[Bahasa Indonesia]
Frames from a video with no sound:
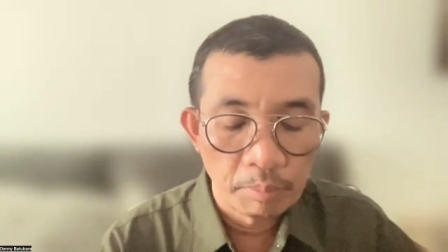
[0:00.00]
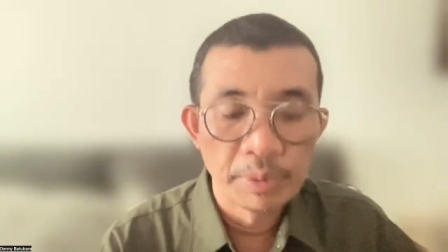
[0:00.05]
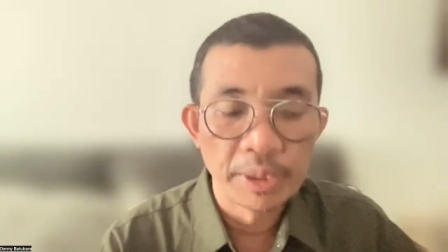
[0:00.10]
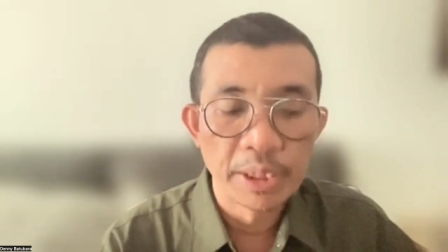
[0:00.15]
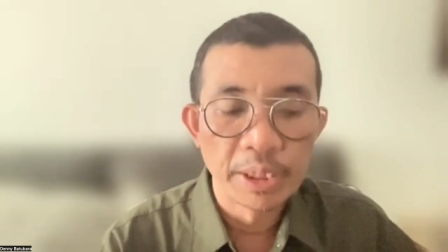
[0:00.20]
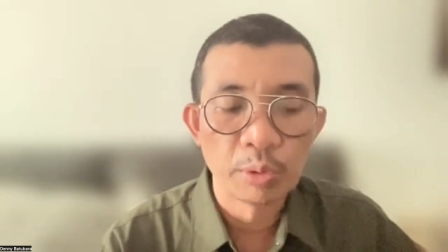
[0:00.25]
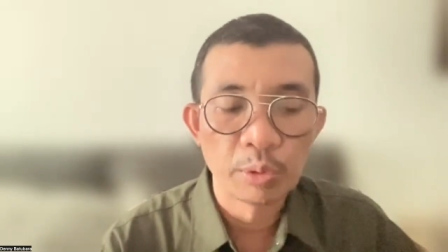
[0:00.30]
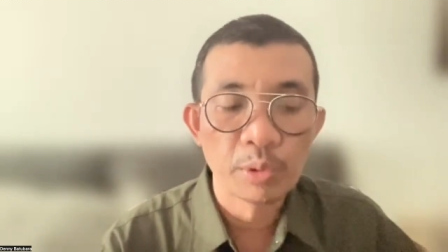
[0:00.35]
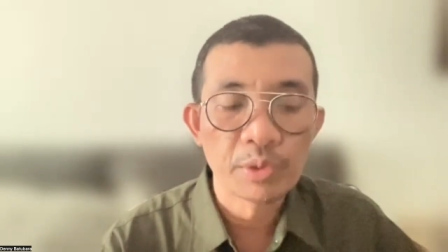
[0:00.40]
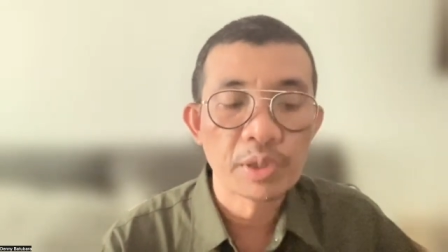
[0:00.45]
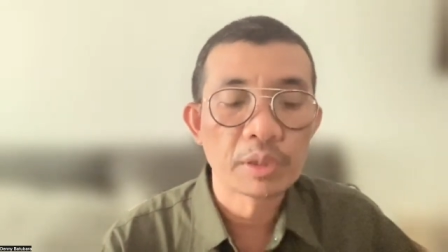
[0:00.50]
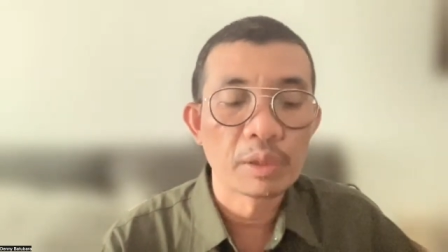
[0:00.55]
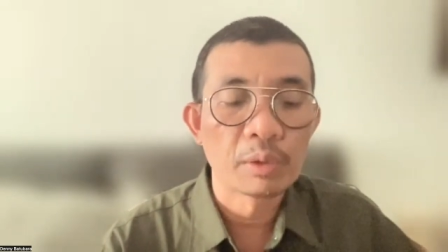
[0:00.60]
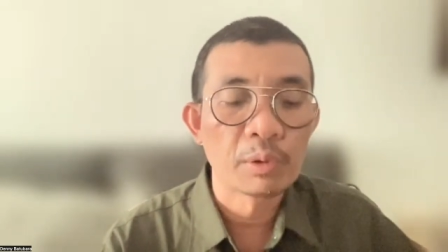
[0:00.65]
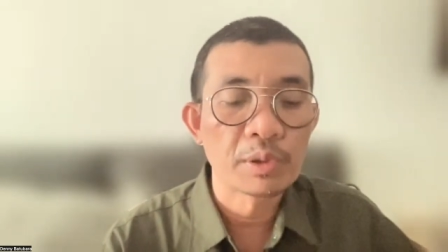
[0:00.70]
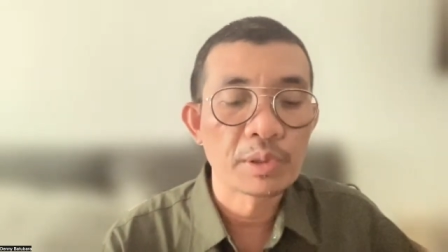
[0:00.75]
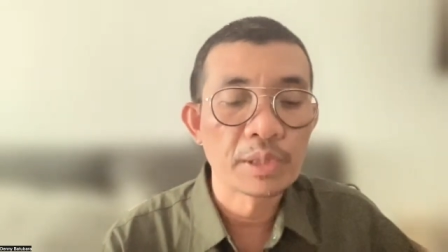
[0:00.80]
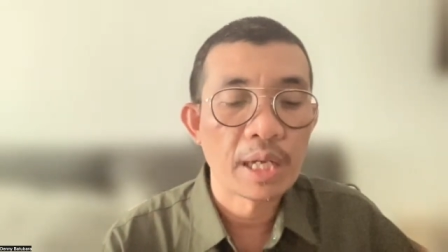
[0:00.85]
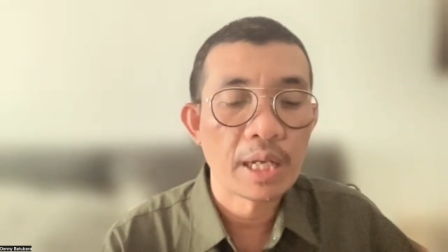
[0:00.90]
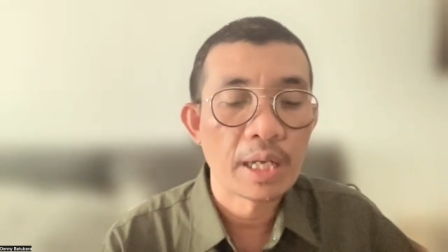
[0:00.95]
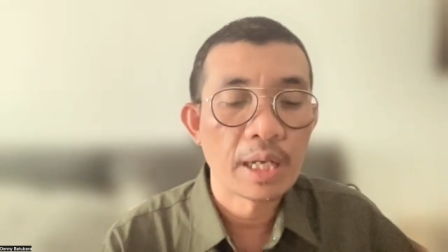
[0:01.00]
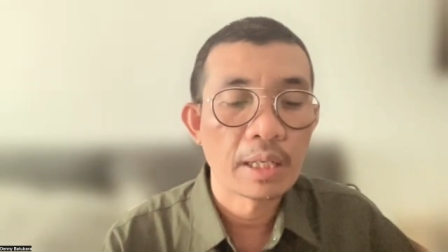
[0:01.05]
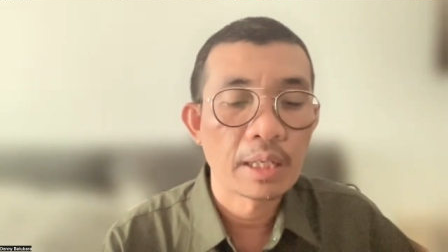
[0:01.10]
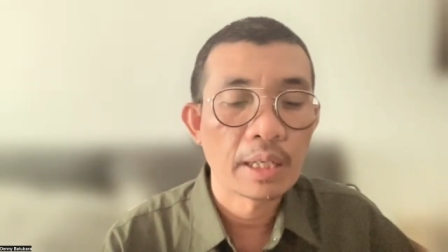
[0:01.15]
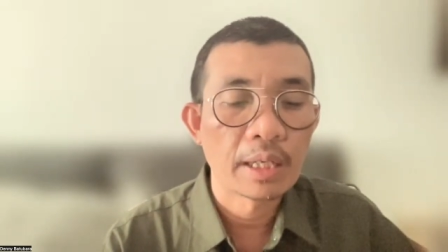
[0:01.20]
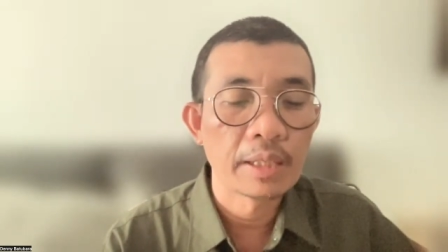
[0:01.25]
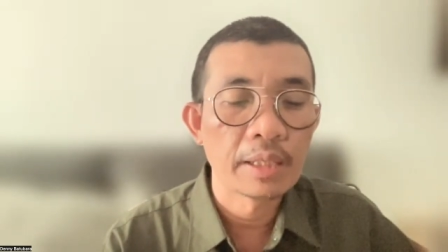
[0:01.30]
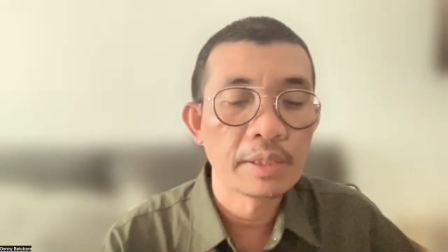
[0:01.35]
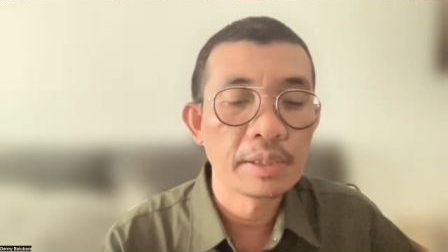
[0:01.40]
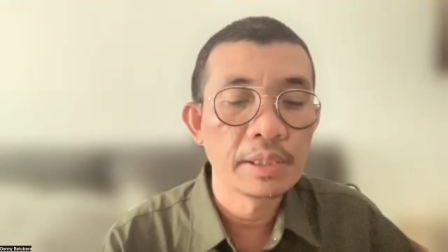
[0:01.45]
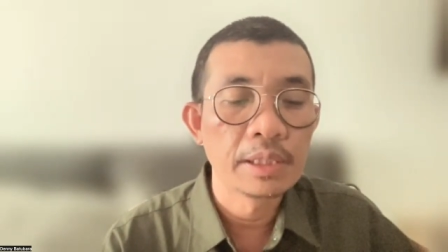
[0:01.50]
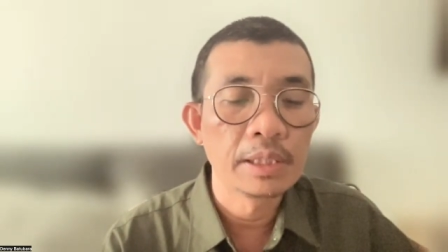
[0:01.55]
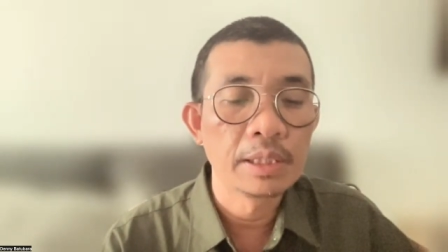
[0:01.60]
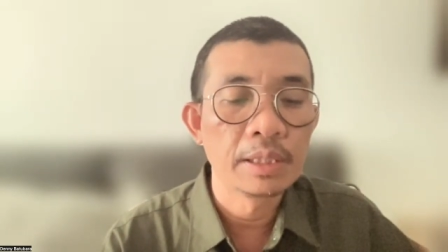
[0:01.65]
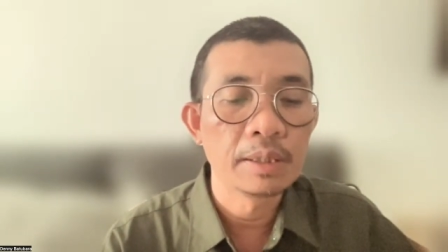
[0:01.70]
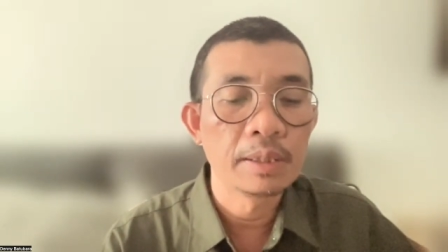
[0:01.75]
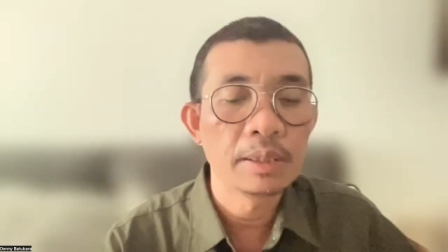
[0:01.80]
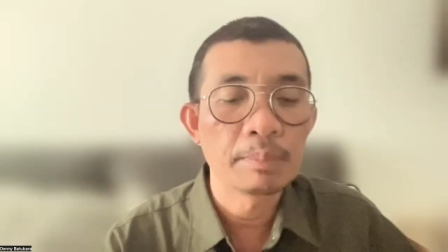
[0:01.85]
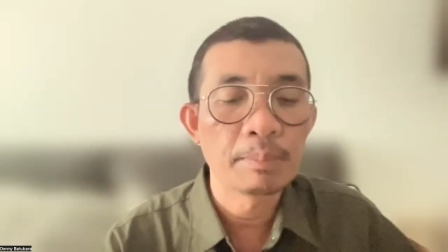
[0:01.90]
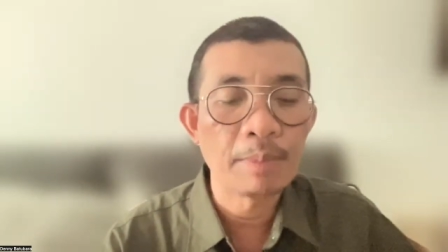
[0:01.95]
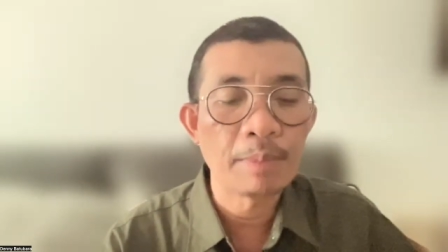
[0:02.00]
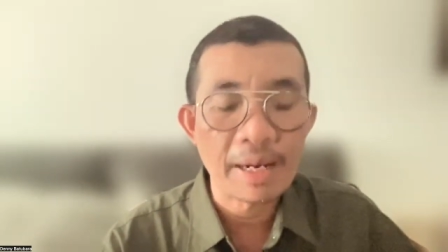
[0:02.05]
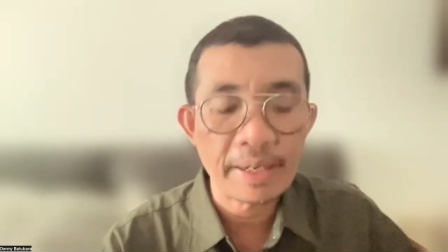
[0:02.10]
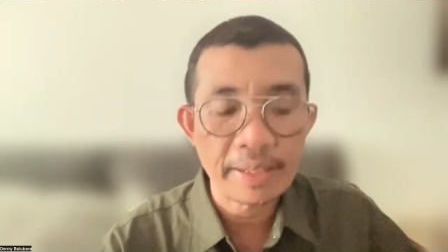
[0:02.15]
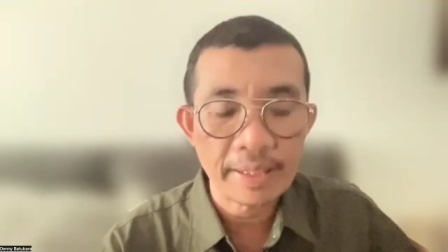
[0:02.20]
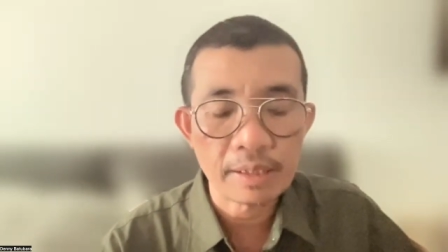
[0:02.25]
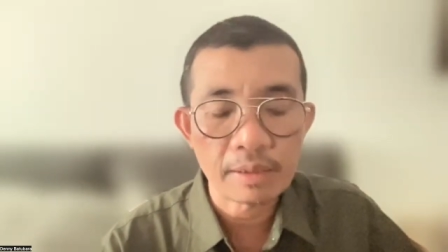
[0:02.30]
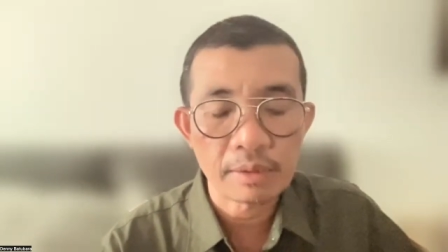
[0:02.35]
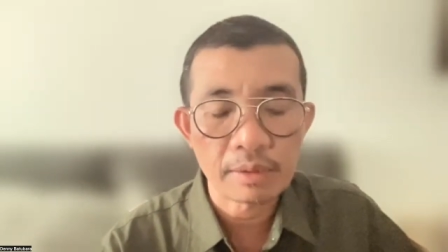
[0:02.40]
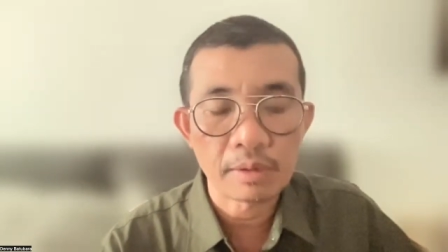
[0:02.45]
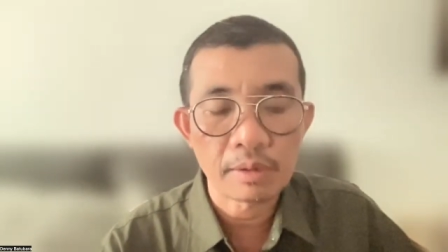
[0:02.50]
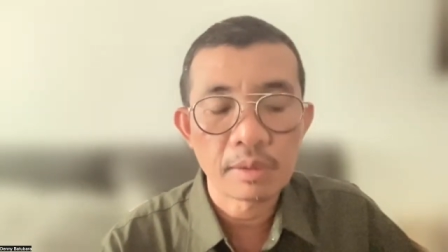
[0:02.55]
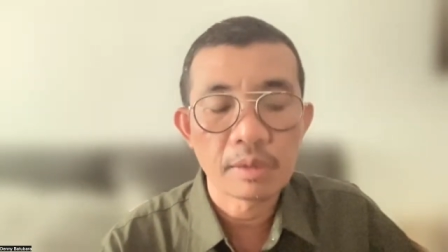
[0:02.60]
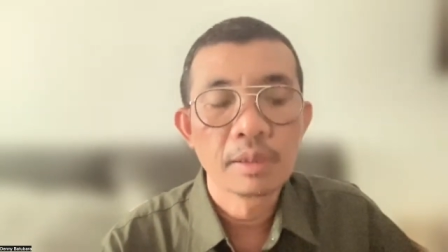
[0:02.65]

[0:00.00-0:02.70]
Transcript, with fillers: Begitu seterusnya. Gaji Maret